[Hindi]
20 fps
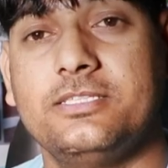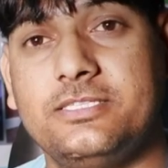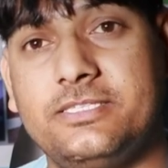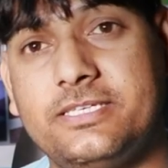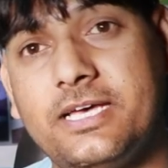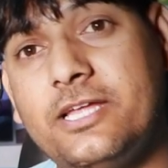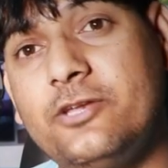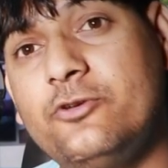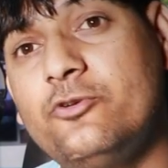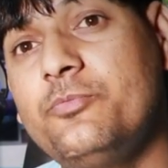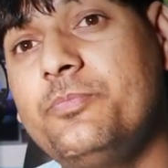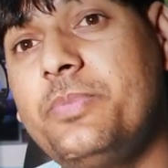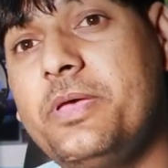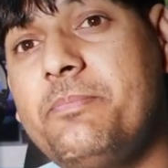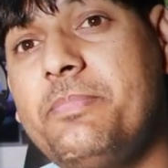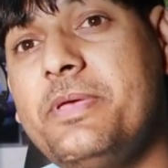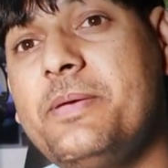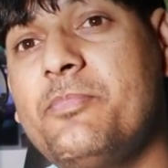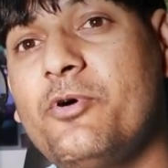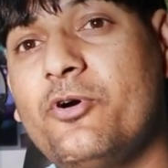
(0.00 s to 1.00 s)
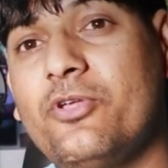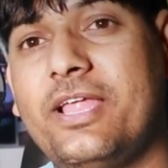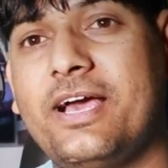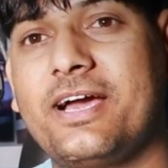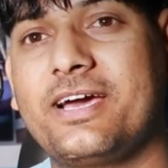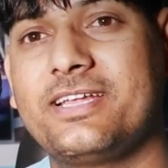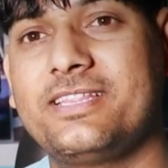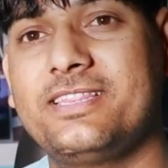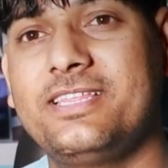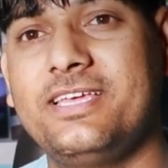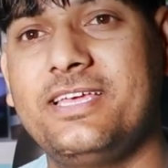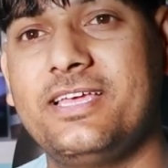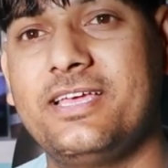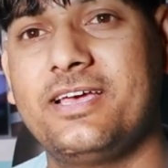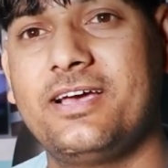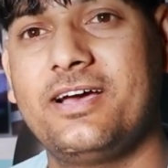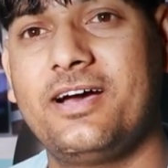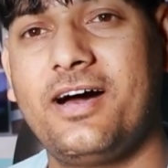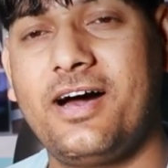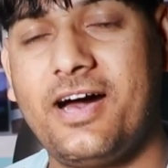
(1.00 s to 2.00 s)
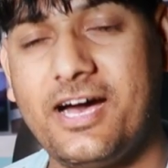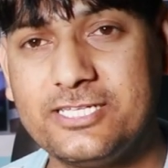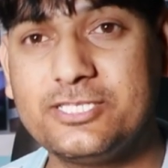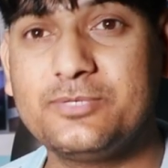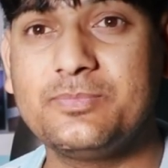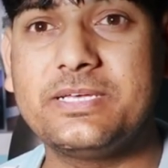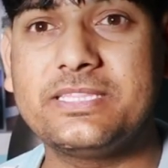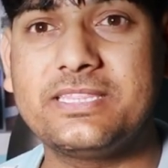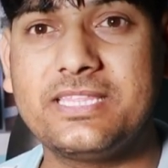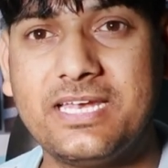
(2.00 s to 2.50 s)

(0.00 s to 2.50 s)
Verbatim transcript: जानू बेबी बोला कर दी आज मैं